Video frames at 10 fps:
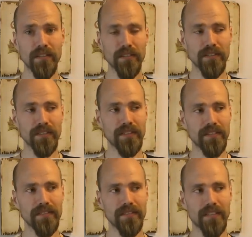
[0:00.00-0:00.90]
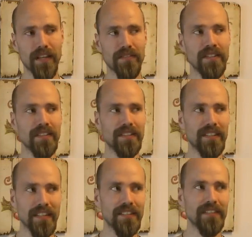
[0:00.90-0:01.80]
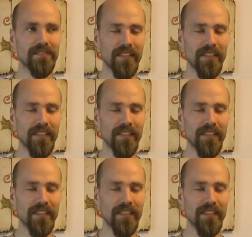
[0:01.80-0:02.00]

uns dafür das,